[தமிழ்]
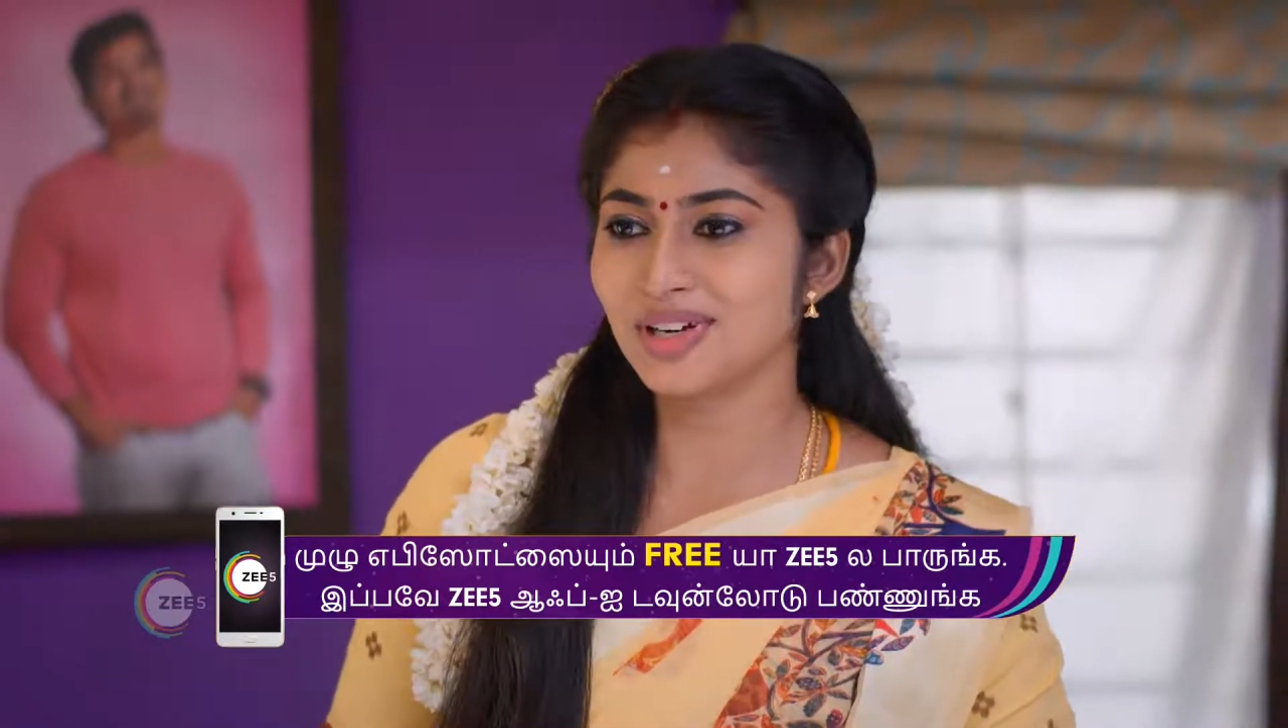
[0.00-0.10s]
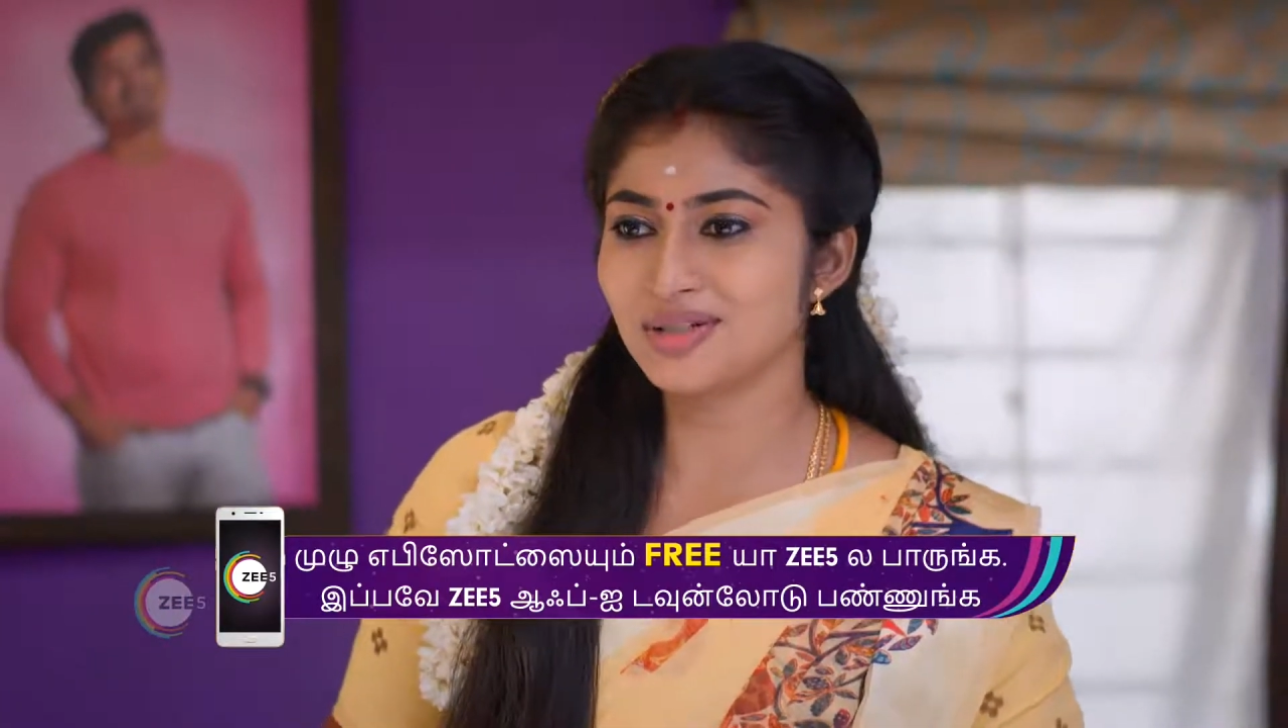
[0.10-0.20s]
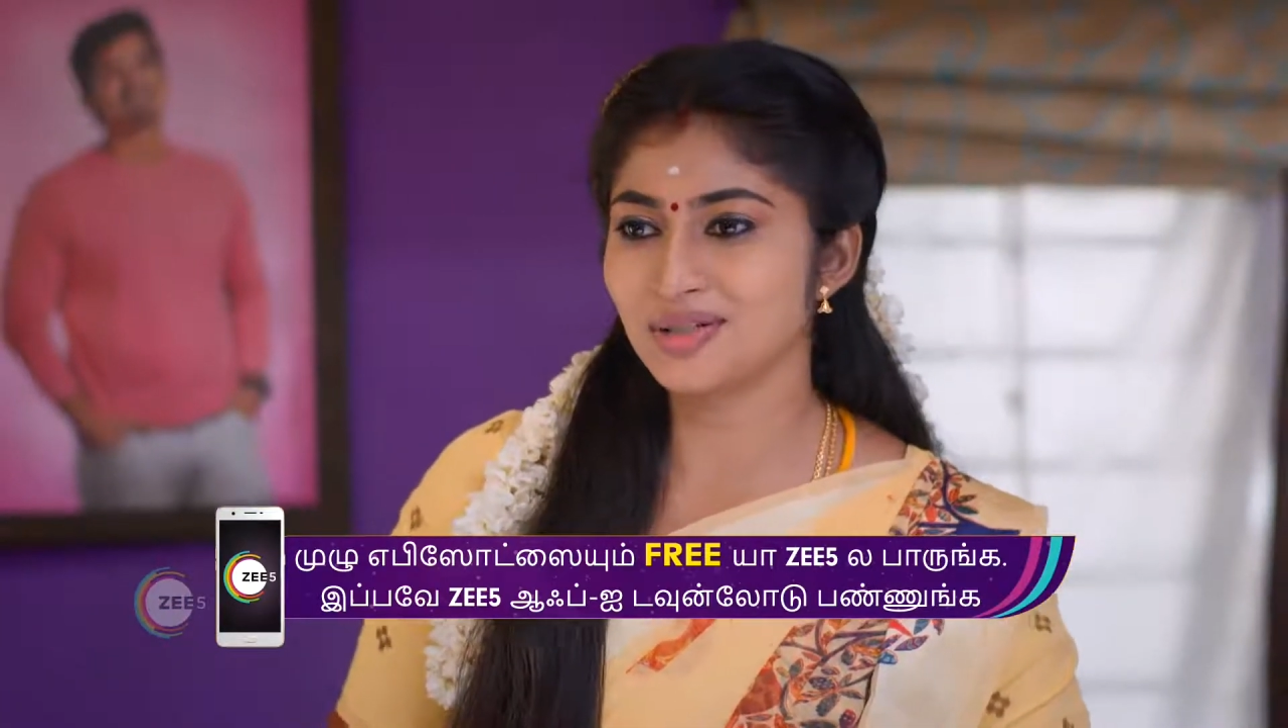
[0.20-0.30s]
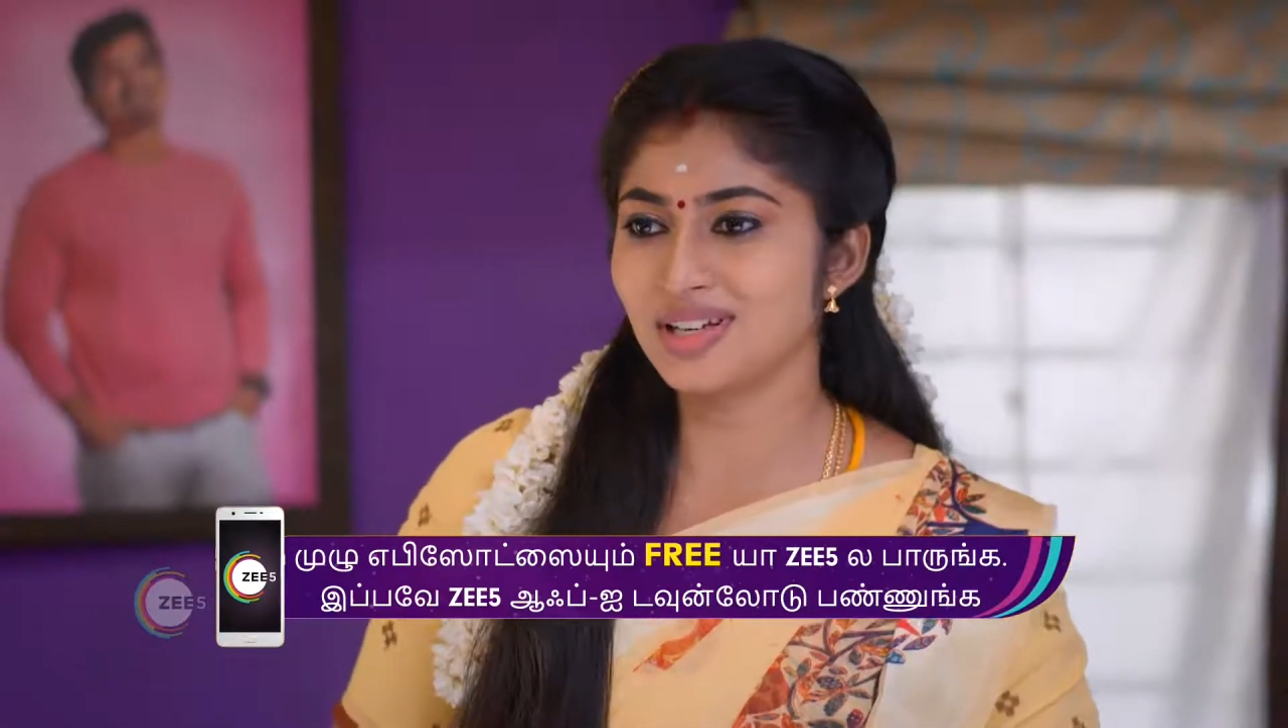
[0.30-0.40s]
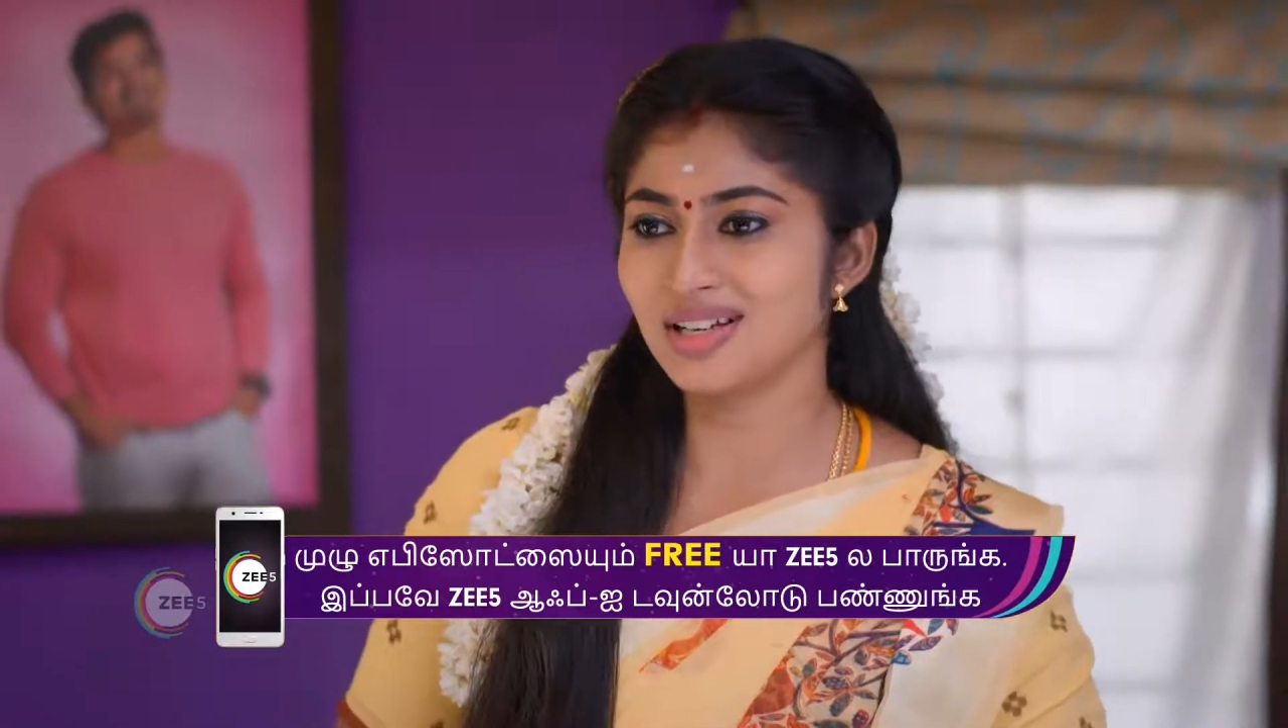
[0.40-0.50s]

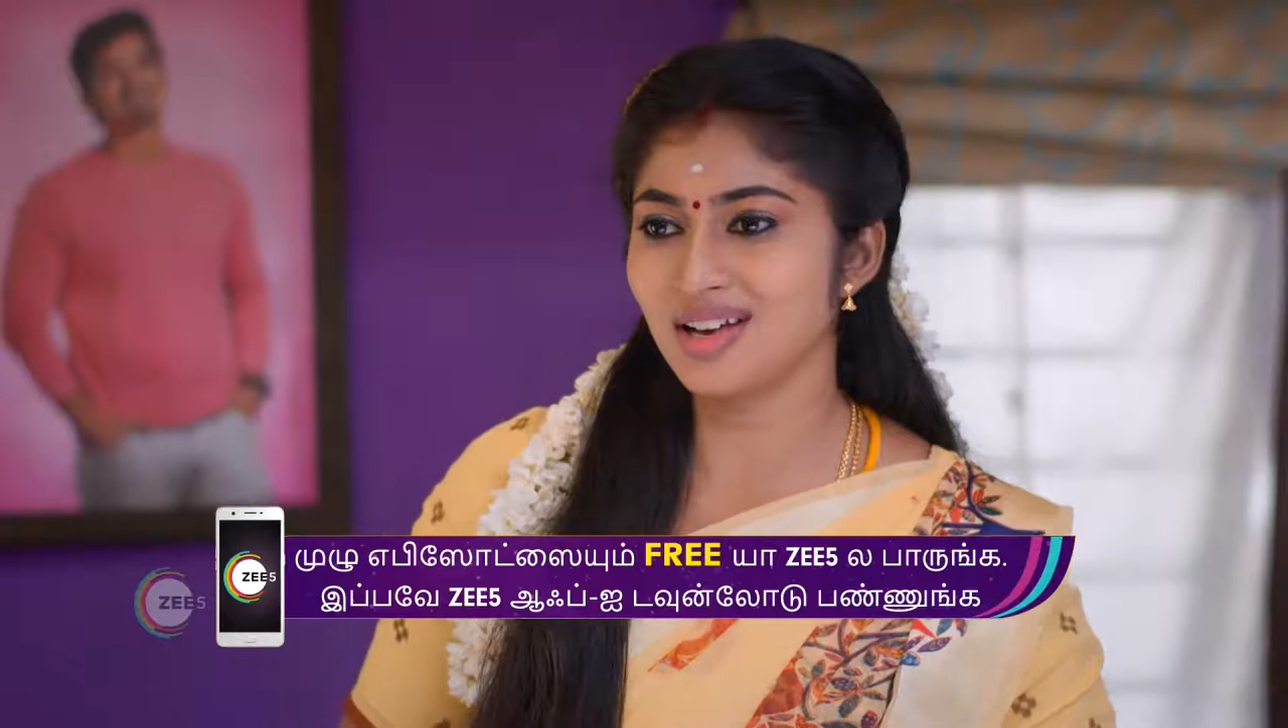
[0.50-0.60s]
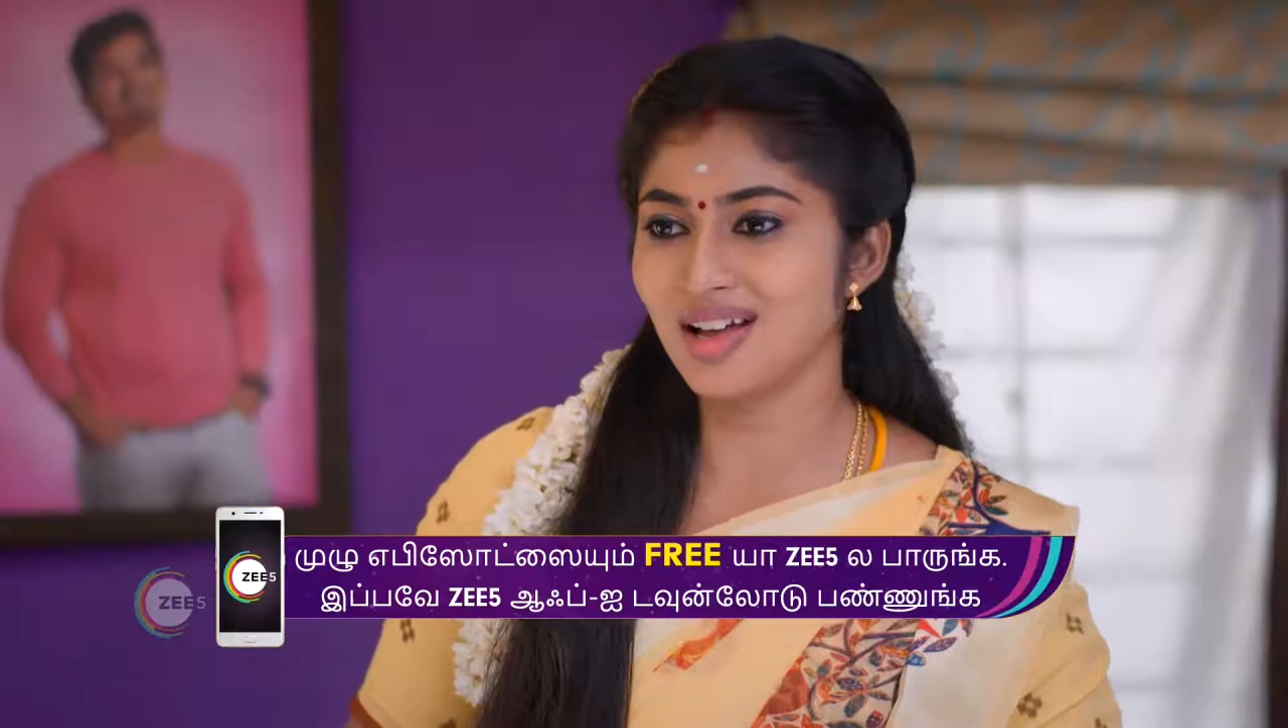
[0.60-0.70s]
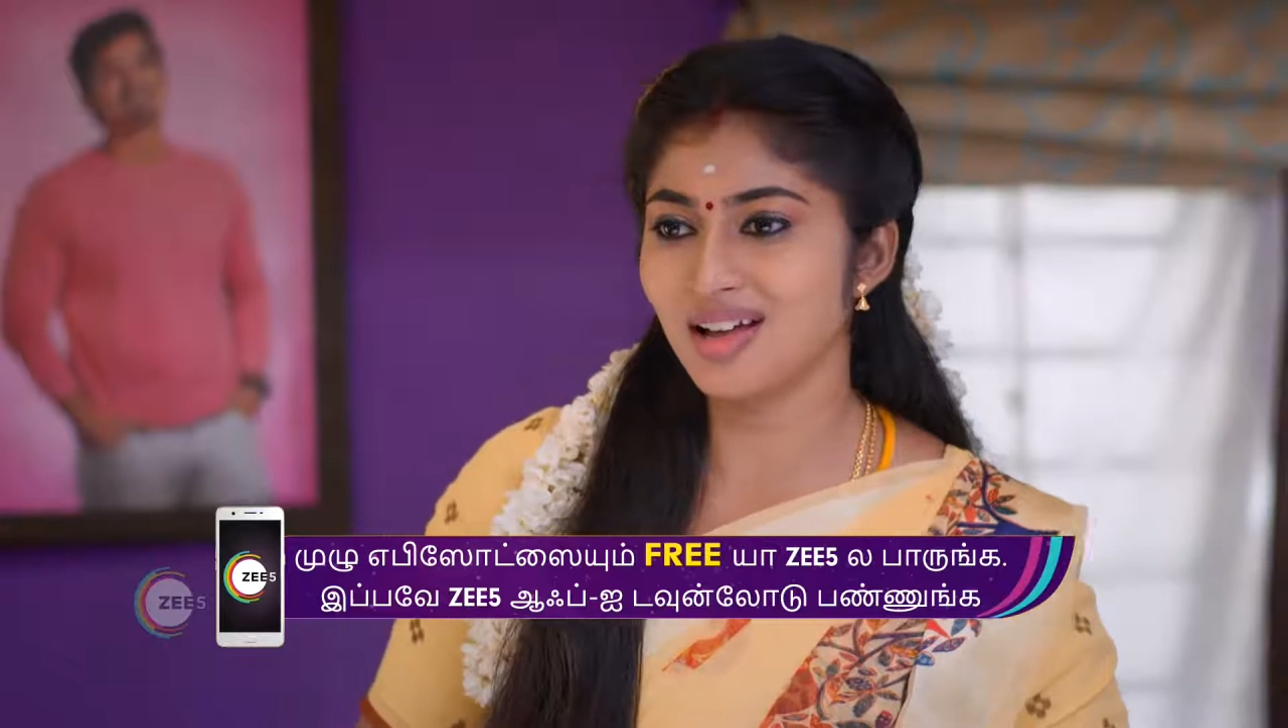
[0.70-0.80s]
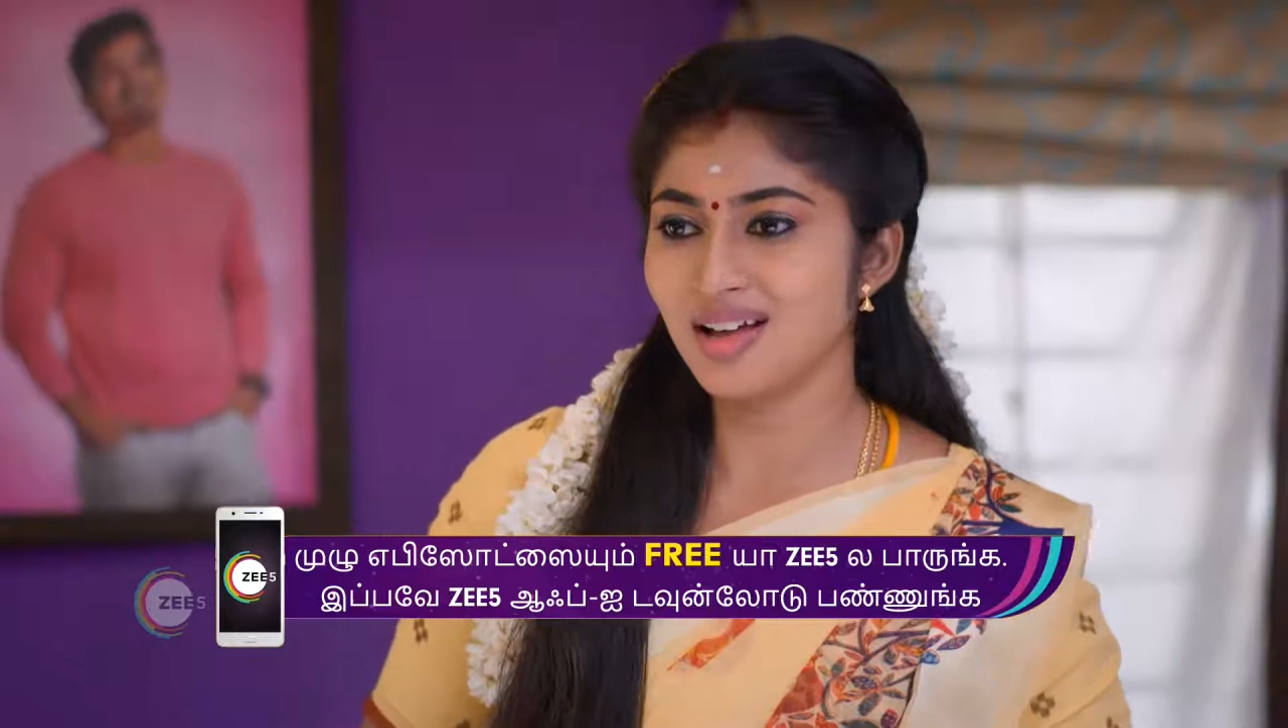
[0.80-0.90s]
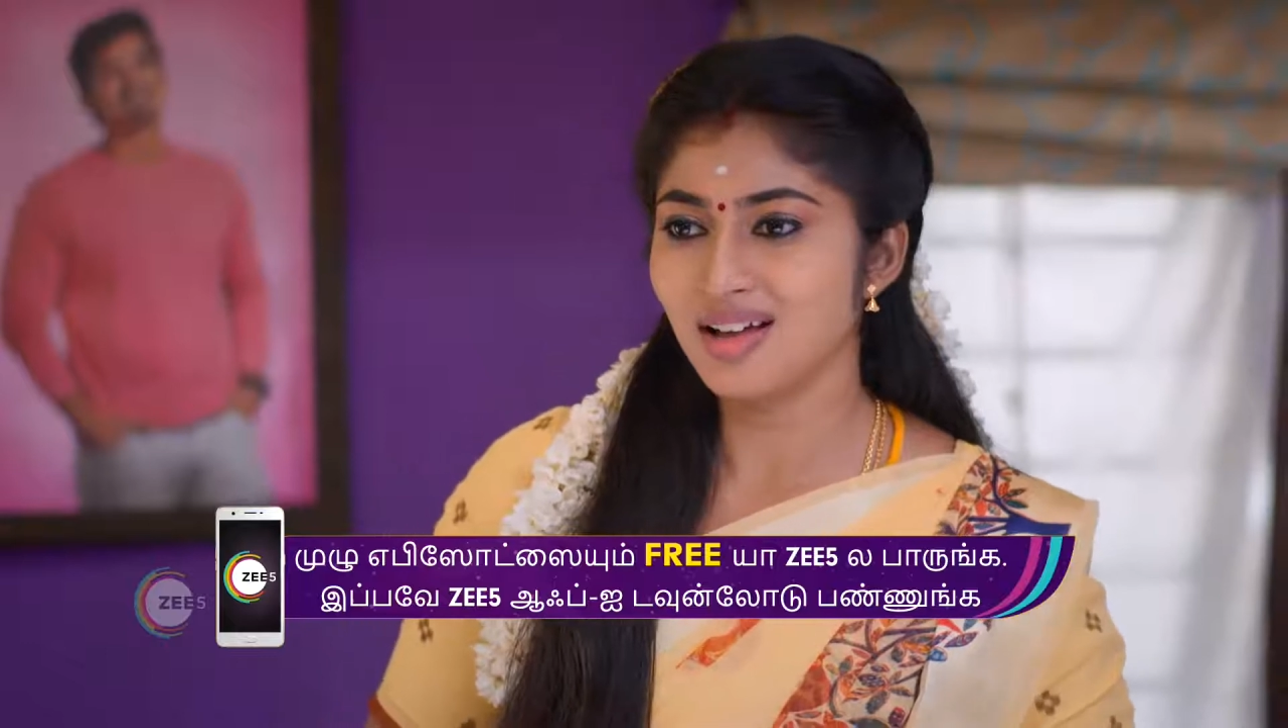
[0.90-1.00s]
போறேன்னு
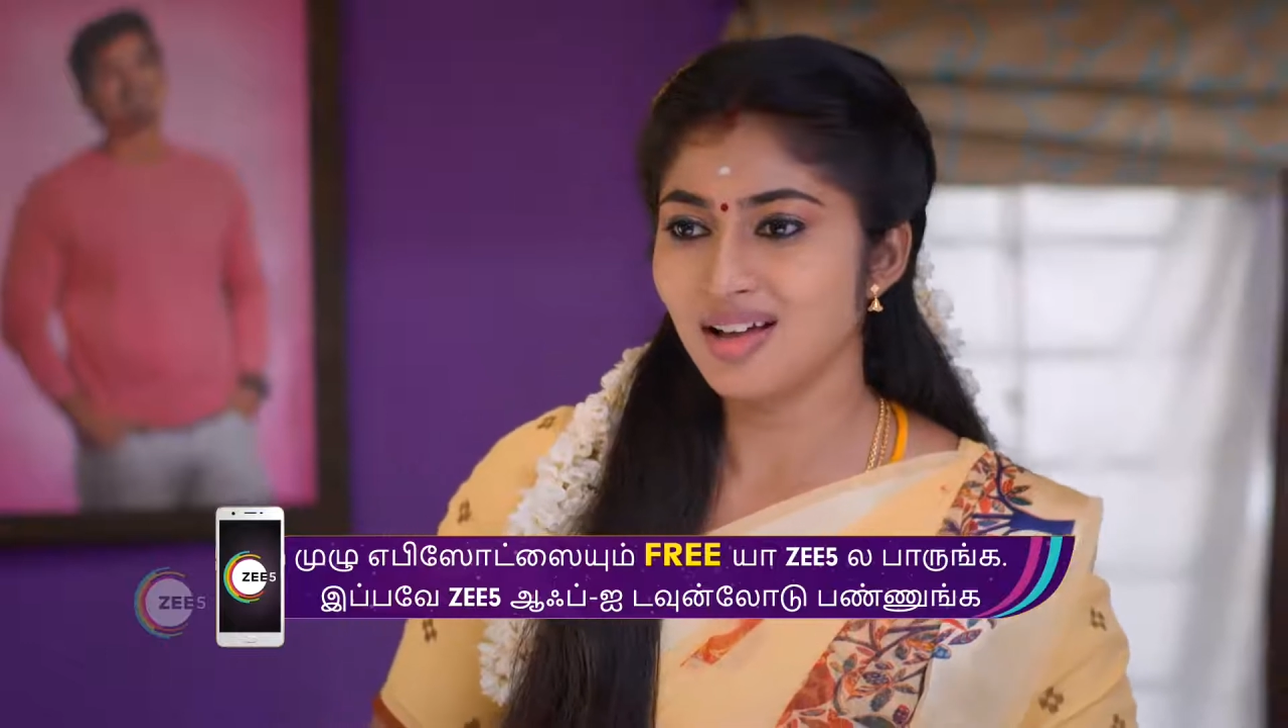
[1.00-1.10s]
சொன்னீங்களா